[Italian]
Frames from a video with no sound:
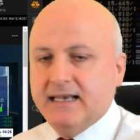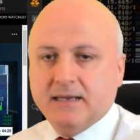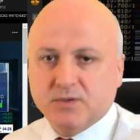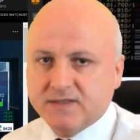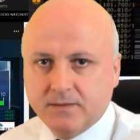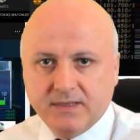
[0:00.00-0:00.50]
la
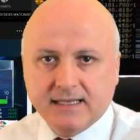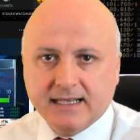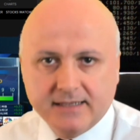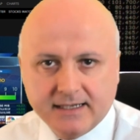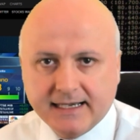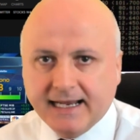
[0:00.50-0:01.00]
possibilità
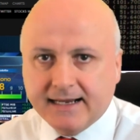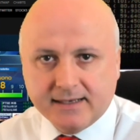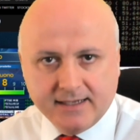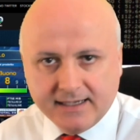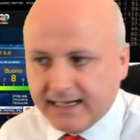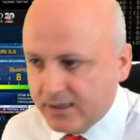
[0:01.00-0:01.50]
di
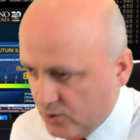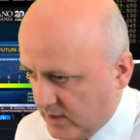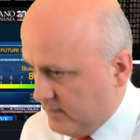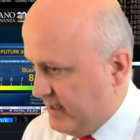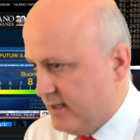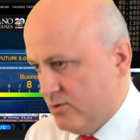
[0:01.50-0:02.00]
crearti
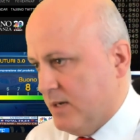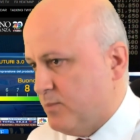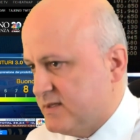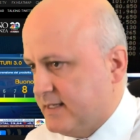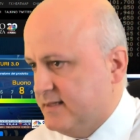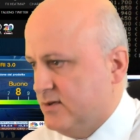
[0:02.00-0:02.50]
gratuitamente una
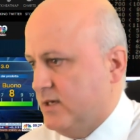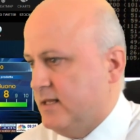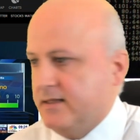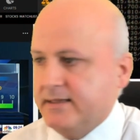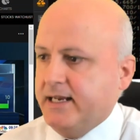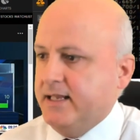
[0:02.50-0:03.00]
postazione
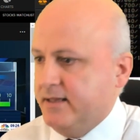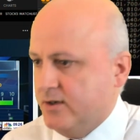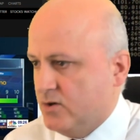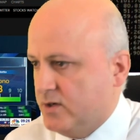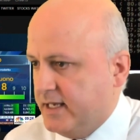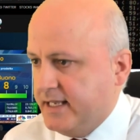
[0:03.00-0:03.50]
di trading
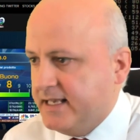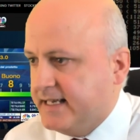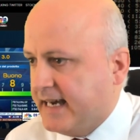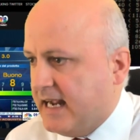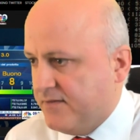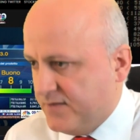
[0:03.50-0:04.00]
con i
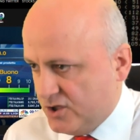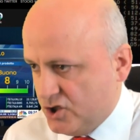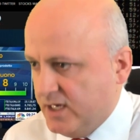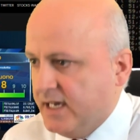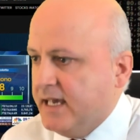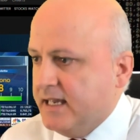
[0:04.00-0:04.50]

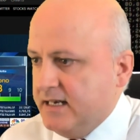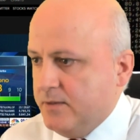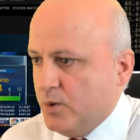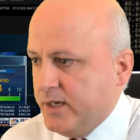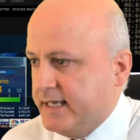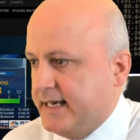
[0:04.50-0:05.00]
grafici, li
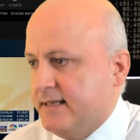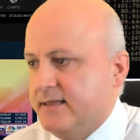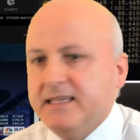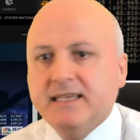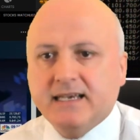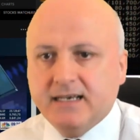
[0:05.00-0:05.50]
puoi
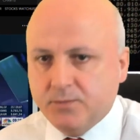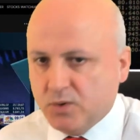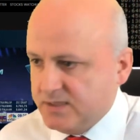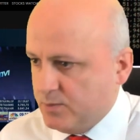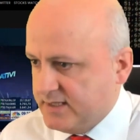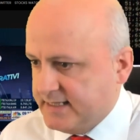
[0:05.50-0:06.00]
ingrandire, li
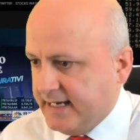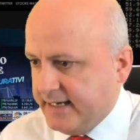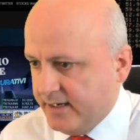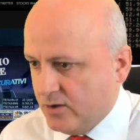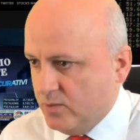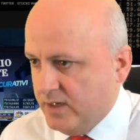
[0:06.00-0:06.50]
puoi
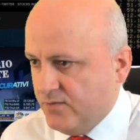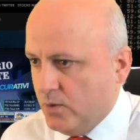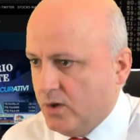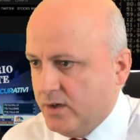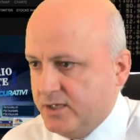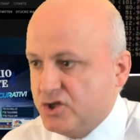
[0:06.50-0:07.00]
spostare come
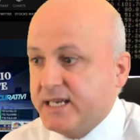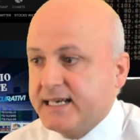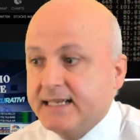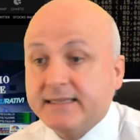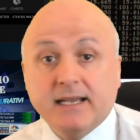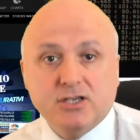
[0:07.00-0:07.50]
vuoi,
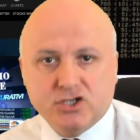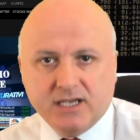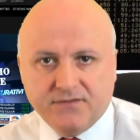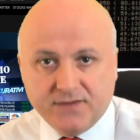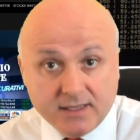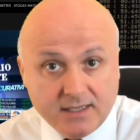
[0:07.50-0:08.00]
cerca tra i
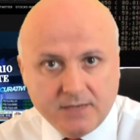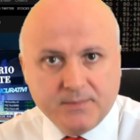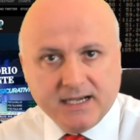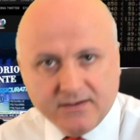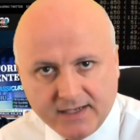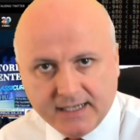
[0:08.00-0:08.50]
CFD
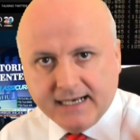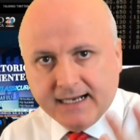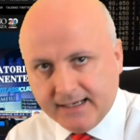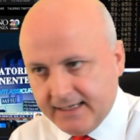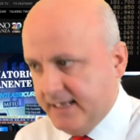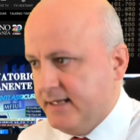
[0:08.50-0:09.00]
per avere
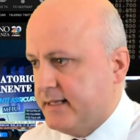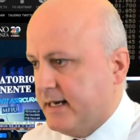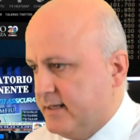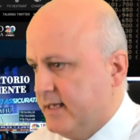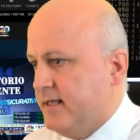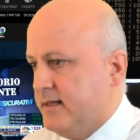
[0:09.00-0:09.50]
anche
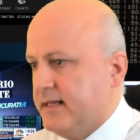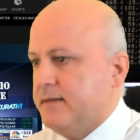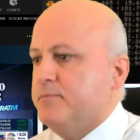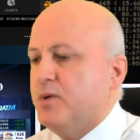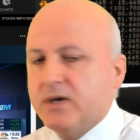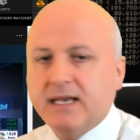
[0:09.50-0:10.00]
intraday in
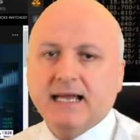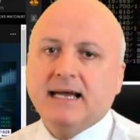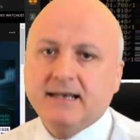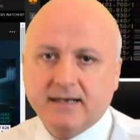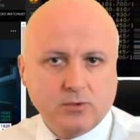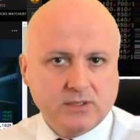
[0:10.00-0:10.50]
tempo
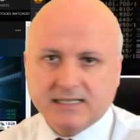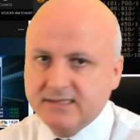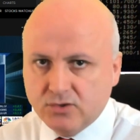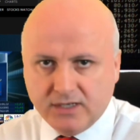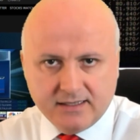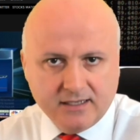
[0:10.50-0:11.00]
reale le
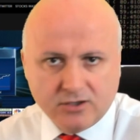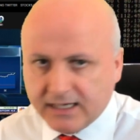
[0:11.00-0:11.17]
quotazioni titoli